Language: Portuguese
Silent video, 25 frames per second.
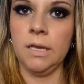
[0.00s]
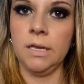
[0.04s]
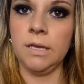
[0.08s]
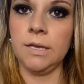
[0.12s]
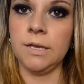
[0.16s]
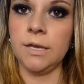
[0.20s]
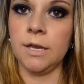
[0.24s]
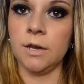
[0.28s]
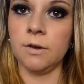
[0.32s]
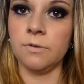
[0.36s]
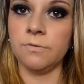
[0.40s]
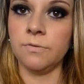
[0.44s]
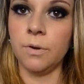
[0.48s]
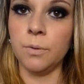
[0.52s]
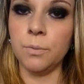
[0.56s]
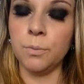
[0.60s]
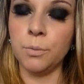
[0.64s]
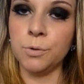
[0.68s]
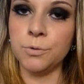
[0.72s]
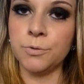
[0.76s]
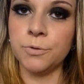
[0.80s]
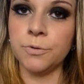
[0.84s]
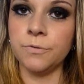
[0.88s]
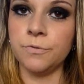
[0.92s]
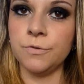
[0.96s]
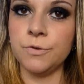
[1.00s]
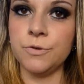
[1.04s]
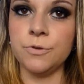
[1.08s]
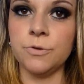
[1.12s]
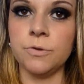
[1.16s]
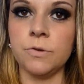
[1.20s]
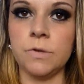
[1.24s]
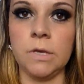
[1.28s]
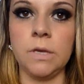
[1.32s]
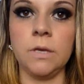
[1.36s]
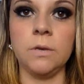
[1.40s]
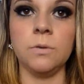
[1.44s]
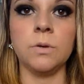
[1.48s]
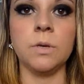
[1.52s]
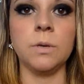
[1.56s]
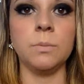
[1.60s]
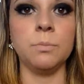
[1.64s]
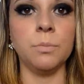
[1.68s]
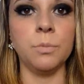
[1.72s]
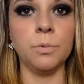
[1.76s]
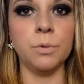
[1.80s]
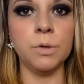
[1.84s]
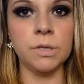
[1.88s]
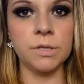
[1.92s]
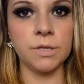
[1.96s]
em gravar um outro videozinho
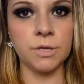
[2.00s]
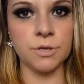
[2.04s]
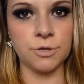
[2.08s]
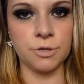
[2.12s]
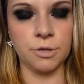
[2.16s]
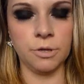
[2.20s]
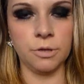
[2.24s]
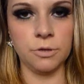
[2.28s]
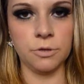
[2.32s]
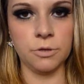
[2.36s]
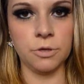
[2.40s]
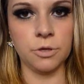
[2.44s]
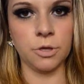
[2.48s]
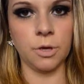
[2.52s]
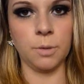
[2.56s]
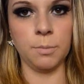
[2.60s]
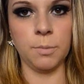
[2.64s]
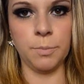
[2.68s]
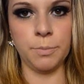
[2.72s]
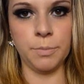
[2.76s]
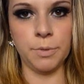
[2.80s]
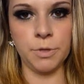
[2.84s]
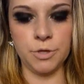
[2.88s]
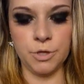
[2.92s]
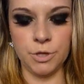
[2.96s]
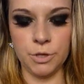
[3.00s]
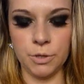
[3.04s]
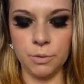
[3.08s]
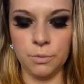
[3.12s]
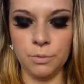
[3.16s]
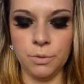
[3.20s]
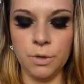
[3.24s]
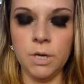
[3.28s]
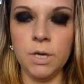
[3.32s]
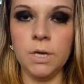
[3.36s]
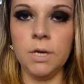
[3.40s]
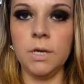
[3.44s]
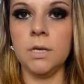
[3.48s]
que muita gente já me pediu,